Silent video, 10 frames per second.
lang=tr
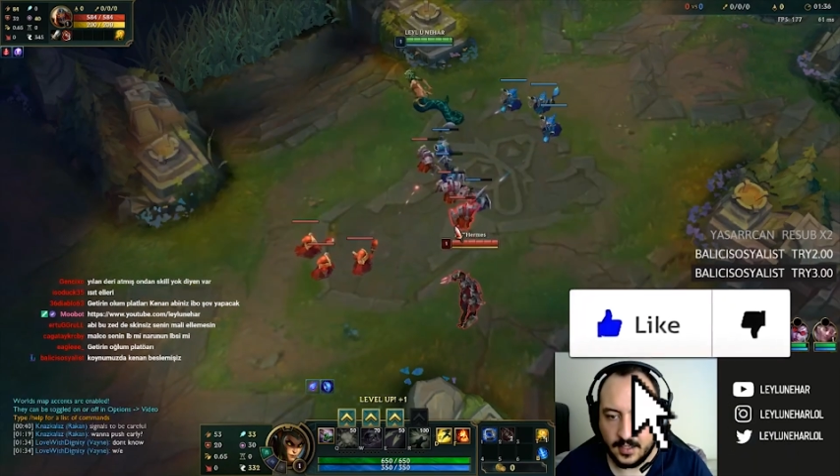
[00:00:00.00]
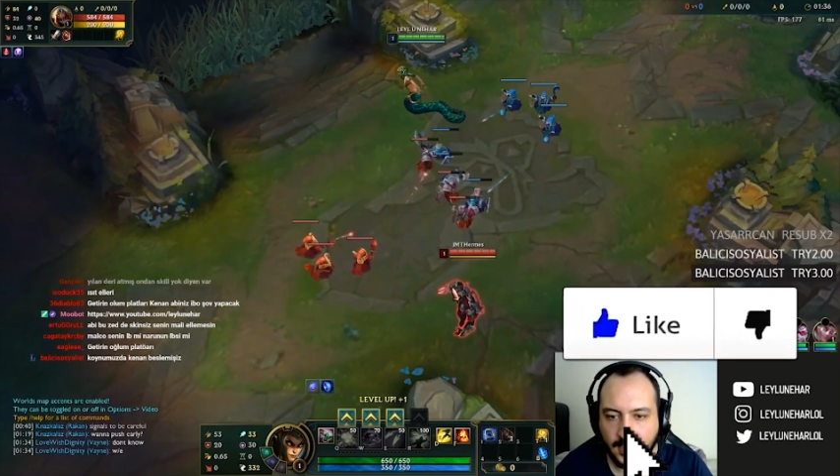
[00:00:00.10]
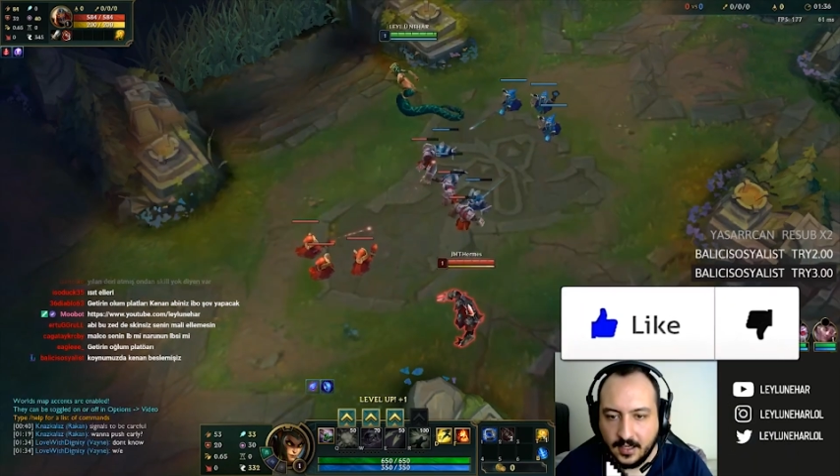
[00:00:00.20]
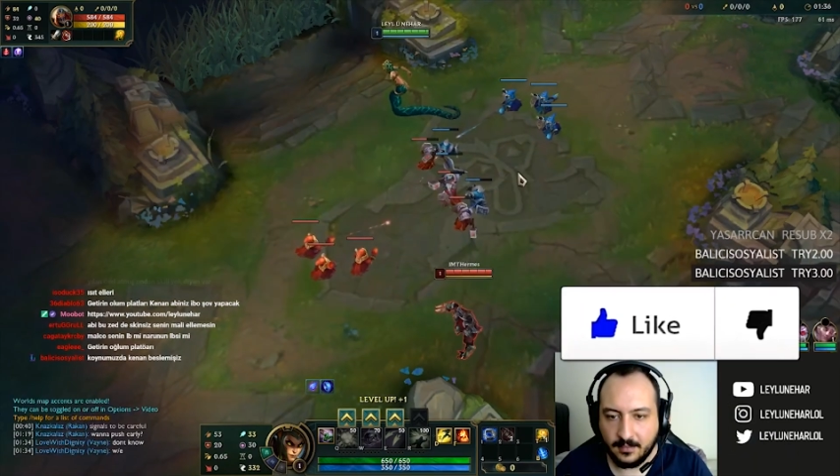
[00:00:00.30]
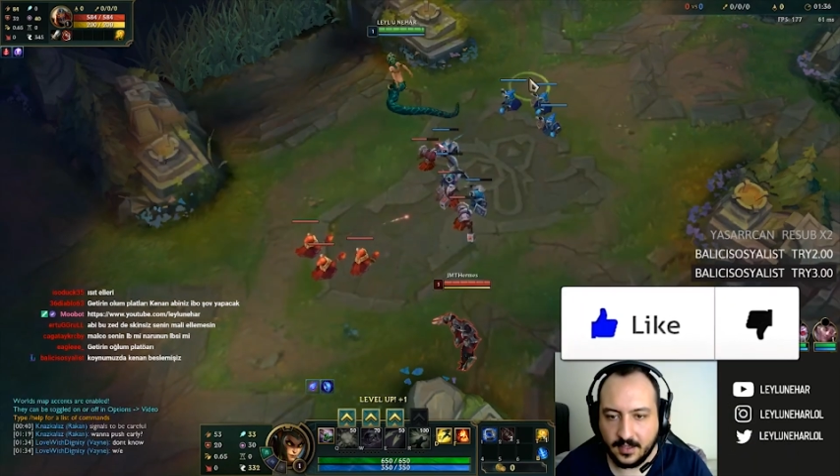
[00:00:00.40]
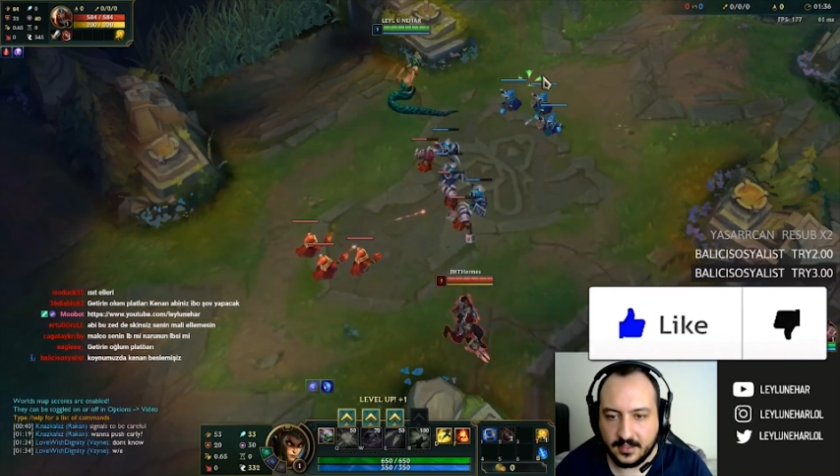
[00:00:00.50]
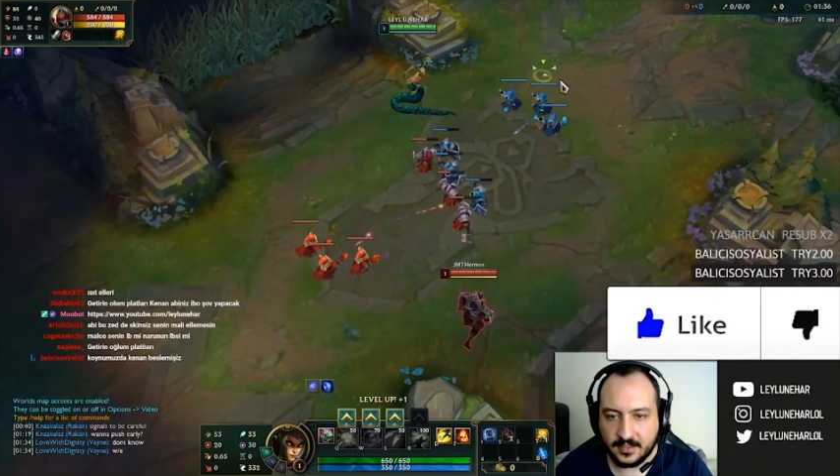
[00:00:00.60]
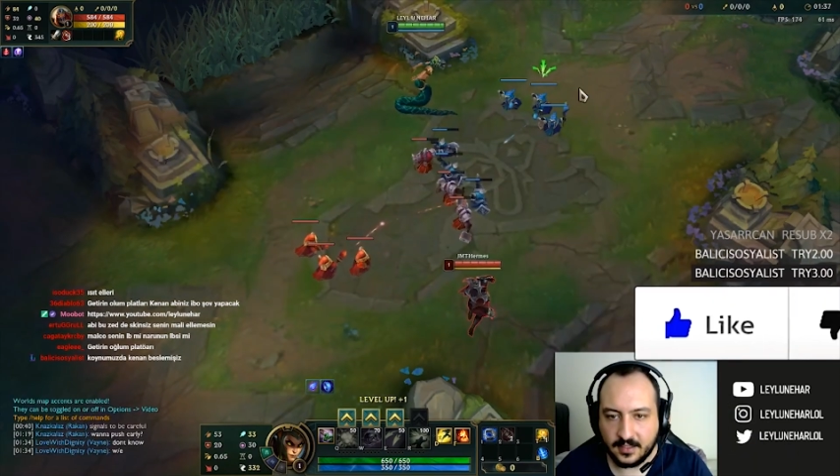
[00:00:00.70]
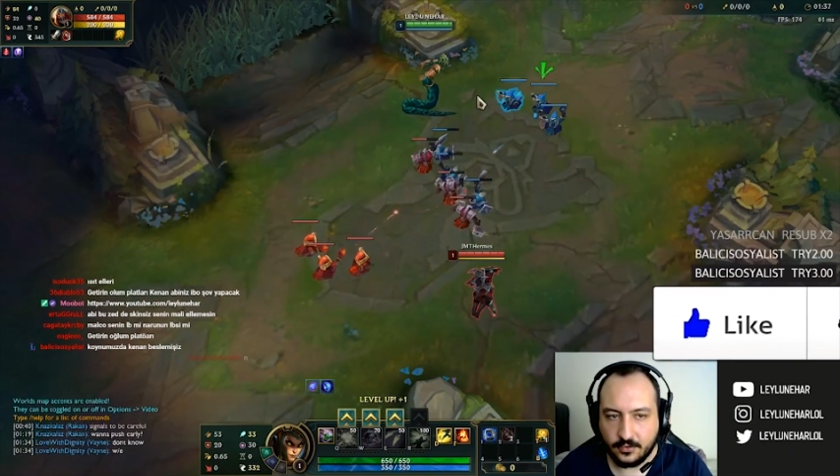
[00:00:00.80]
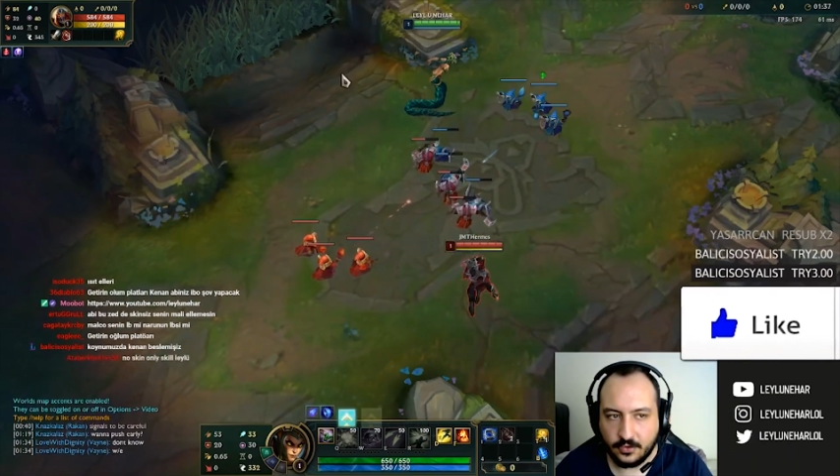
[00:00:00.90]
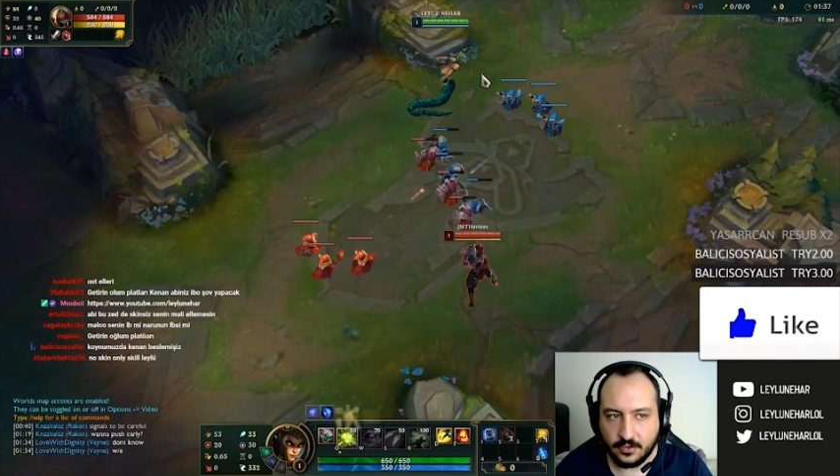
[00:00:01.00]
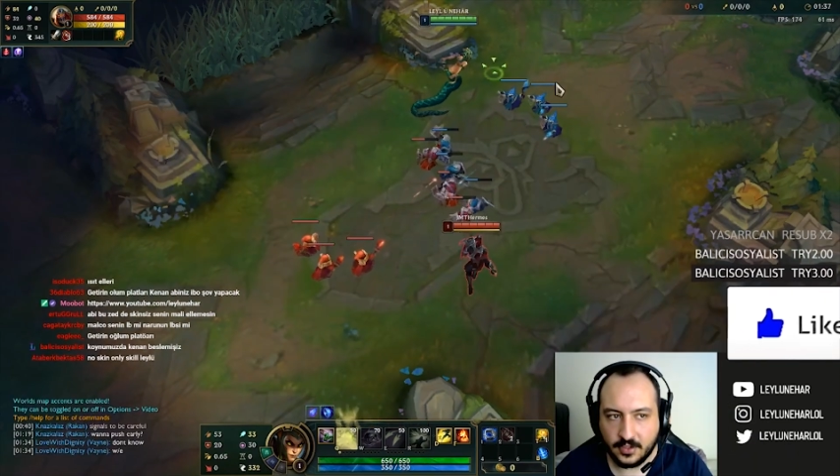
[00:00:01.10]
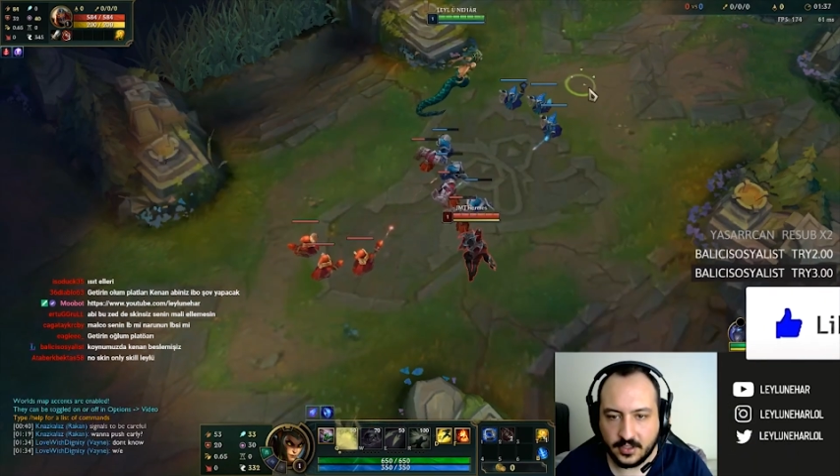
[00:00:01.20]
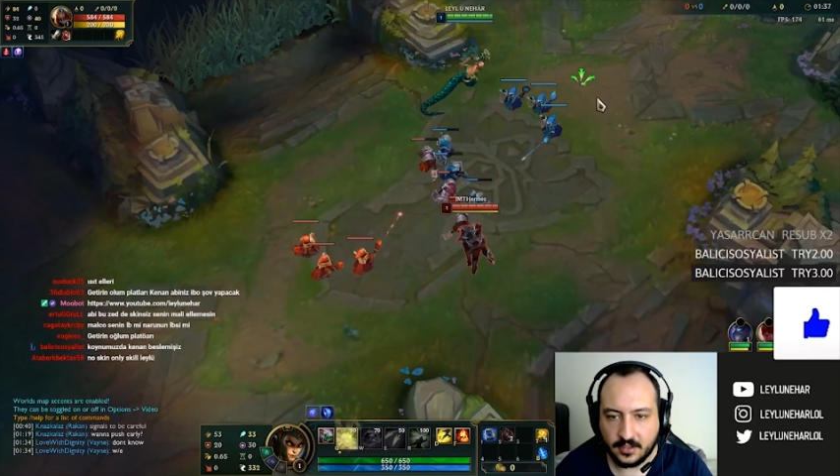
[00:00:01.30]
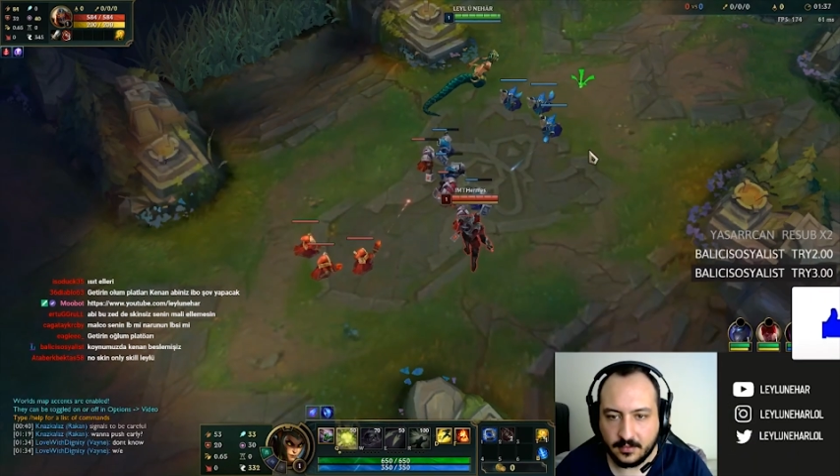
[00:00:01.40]
E açsak Q
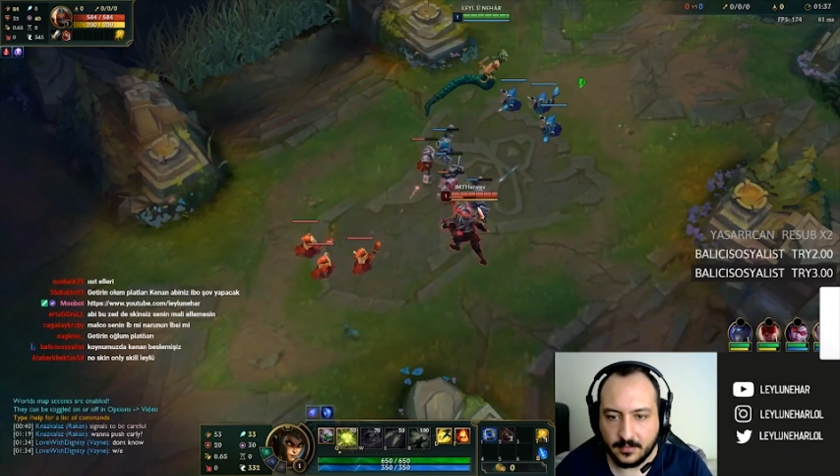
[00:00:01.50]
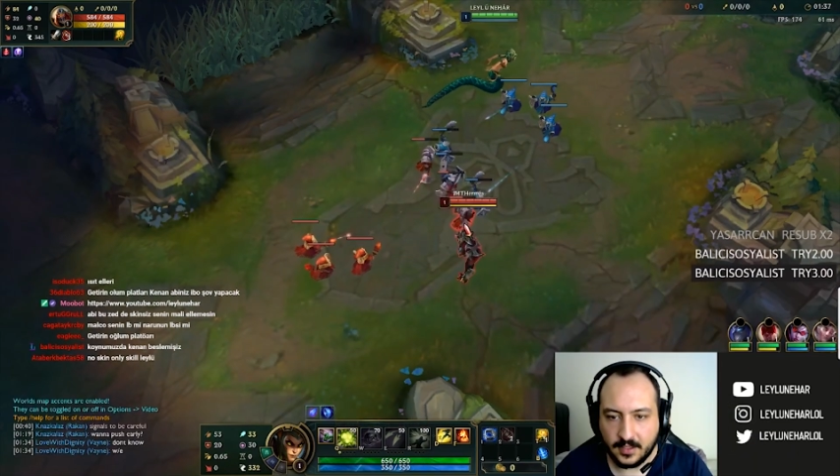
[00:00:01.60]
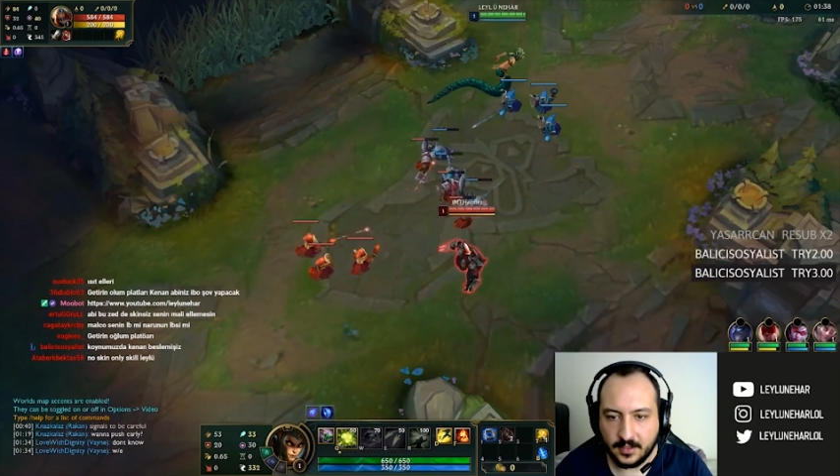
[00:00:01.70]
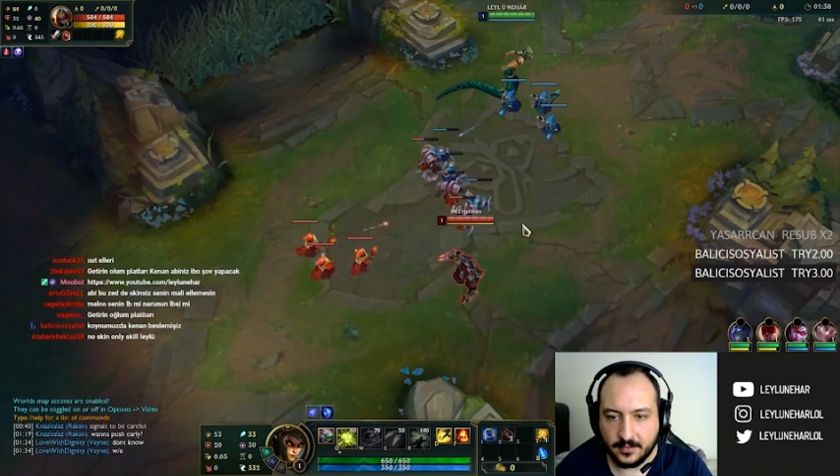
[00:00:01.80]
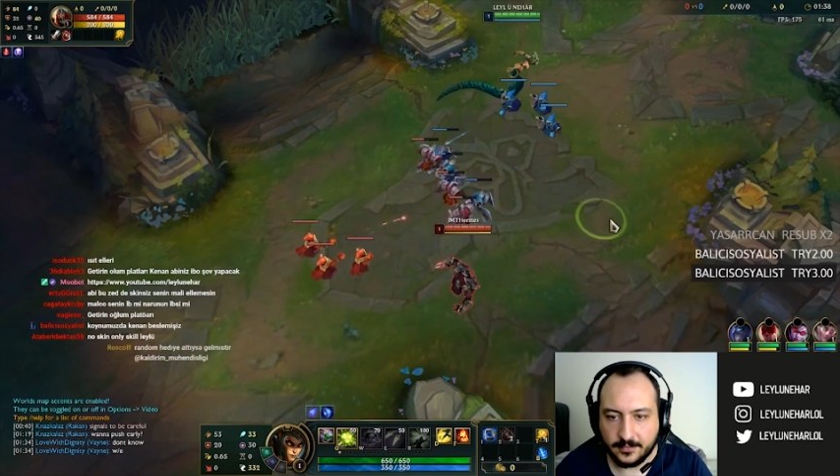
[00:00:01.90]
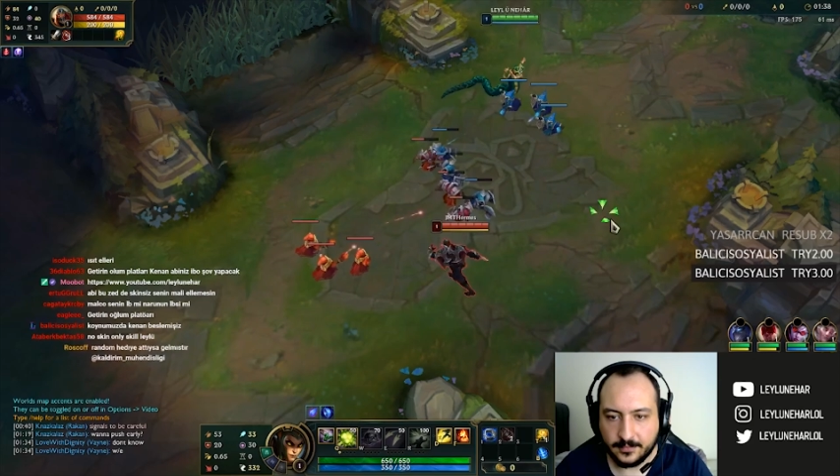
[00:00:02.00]
açalım ya.